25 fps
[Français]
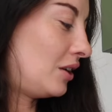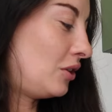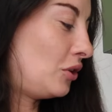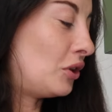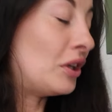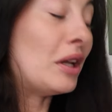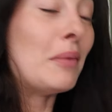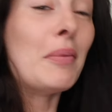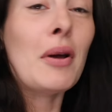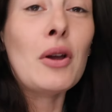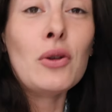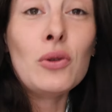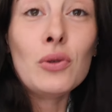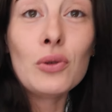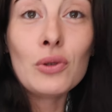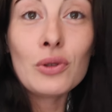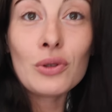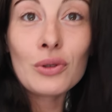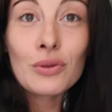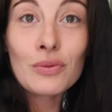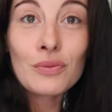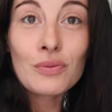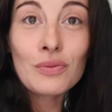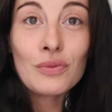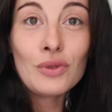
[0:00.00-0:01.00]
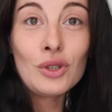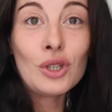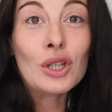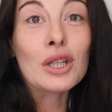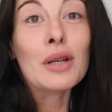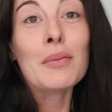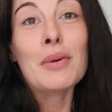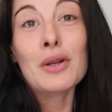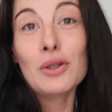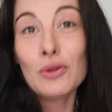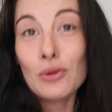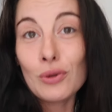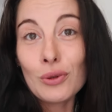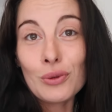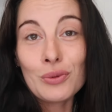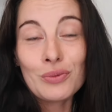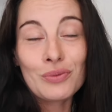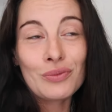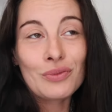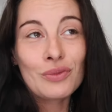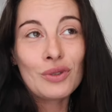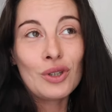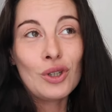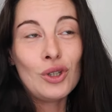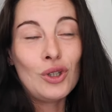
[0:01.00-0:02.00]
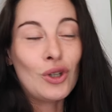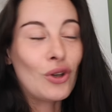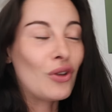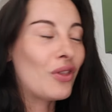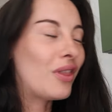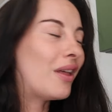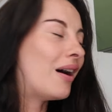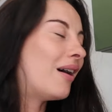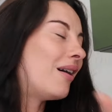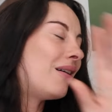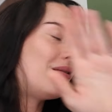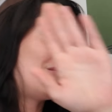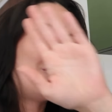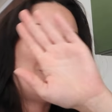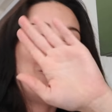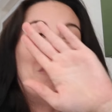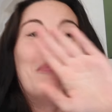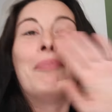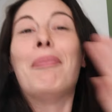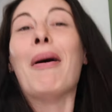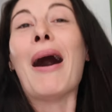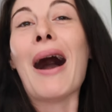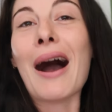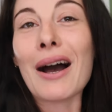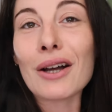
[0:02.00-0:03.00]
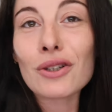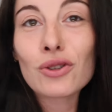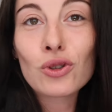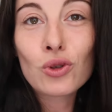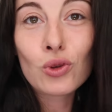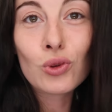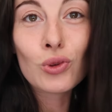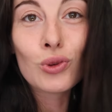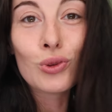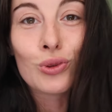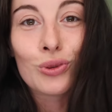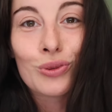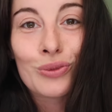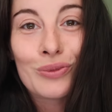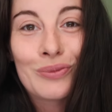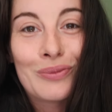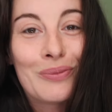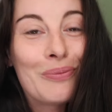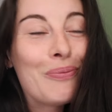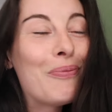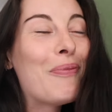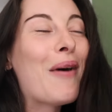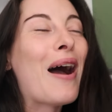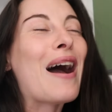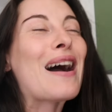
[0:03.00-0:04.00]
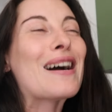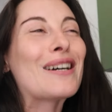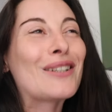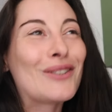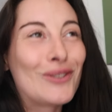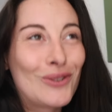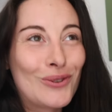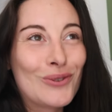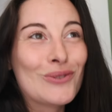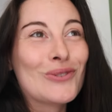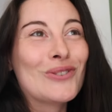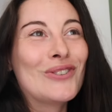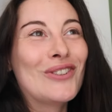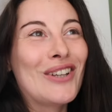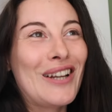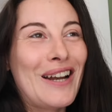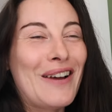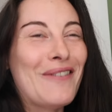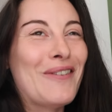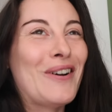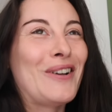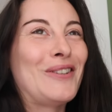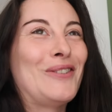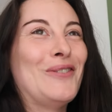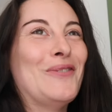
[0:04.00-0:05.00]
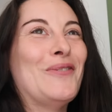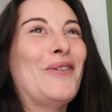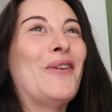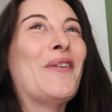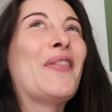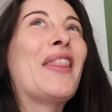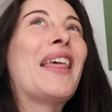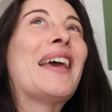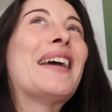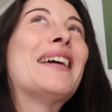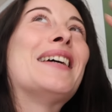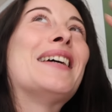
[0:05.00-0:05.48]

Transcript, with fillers: n'y en a pas une, il n'y en a pas deux, il y en a partout, partout dans l'appartement.